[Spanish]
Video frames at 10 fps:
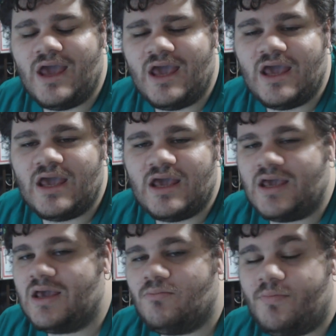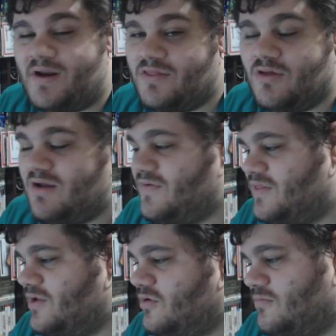Eh, muy parecido al
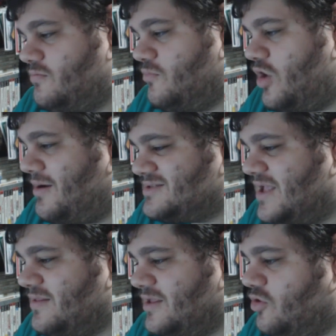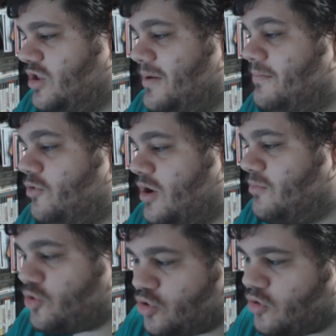F0, mola bastante. Luego también
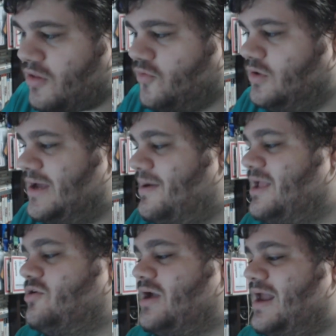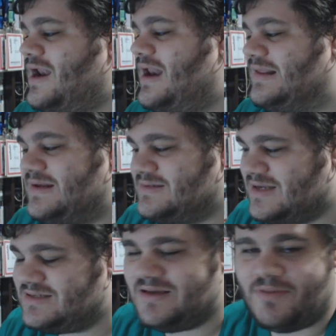Pokémon rojo, azul y amarillo llegarán a la
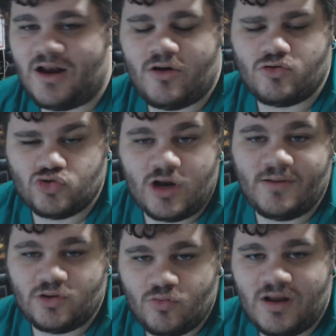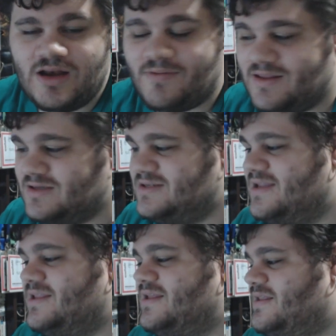3DS para la consola virtual el
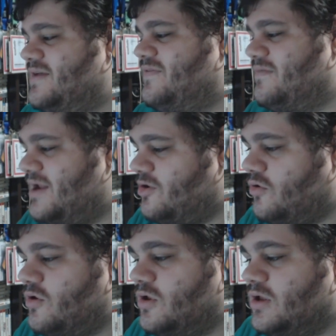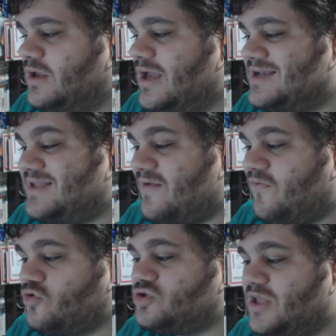27 de febrero. Star
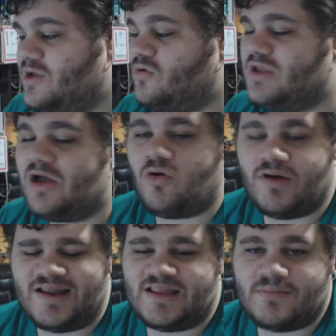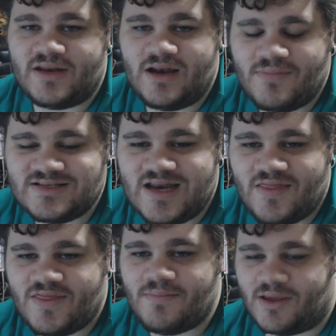Fox 0 ya concreta también el mes de
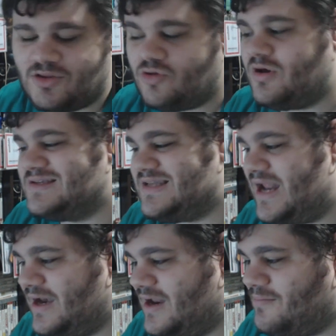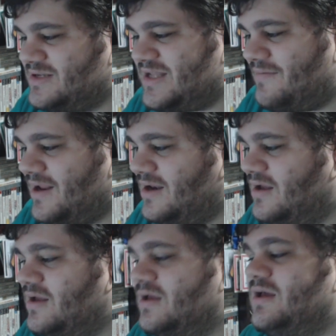lanzamiento, que será en el mes de
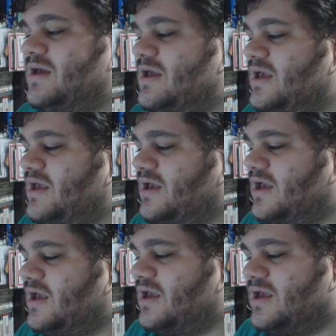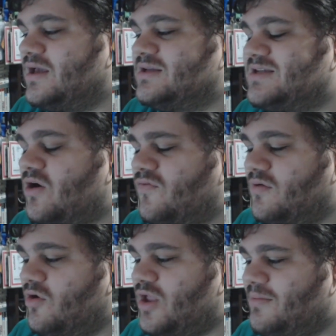abril. Y eh, se ha confirmado